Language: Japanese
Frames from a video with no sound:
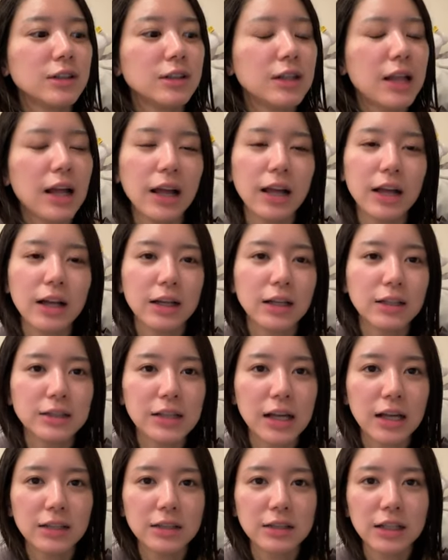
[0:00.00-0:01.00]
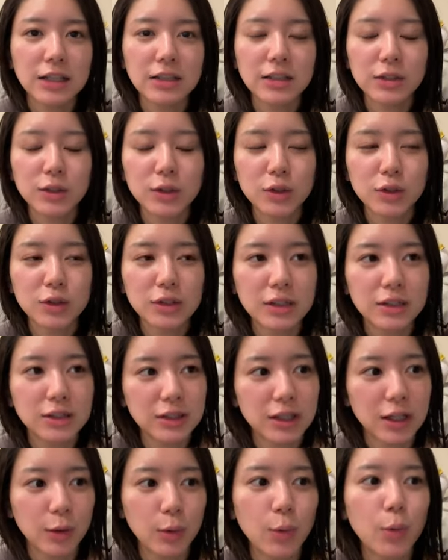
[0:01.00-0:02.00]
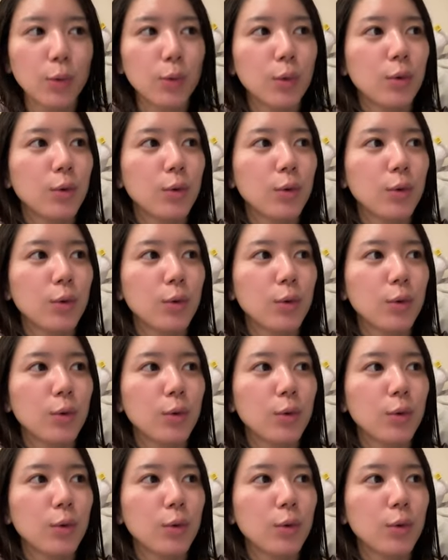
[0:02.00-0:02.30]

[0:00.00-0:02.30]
で参戦するんですけど、